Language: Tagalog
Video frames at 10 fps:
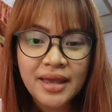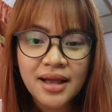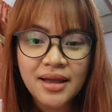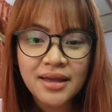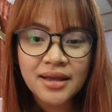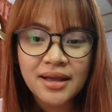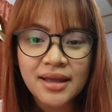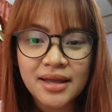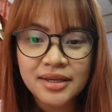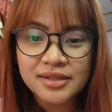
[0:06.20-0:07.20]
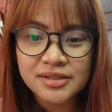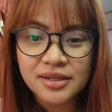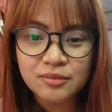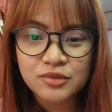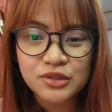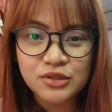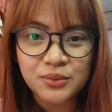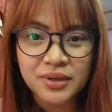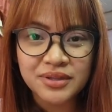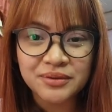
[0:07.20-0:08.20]
Hi guys! I'm just
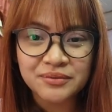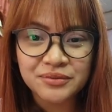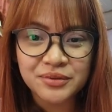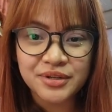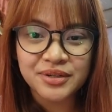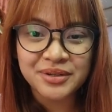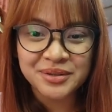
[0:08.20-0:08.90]
waiting for